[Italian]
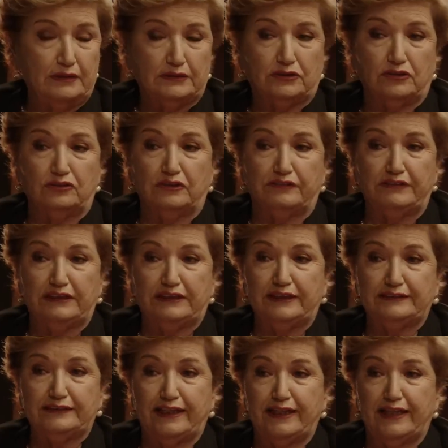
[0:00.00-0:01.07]
Sono
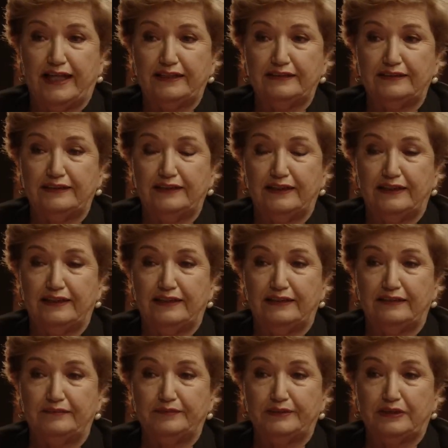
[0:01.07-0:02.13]
diventata grande
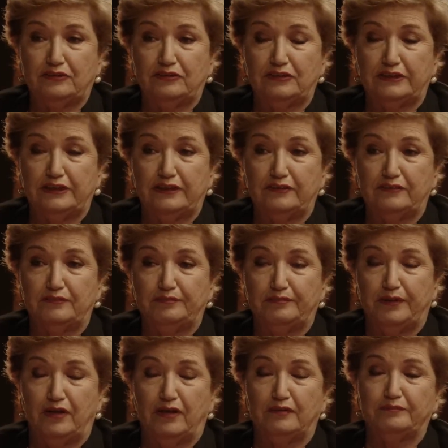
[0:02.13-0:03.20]
e mi contengo un po'.